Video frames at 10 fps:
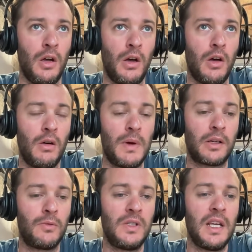bah,
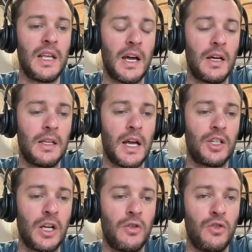comme tu disais, il y, a un
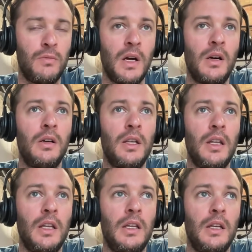challenge humain
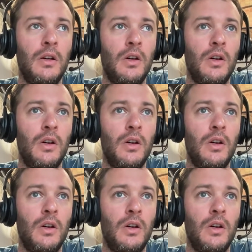et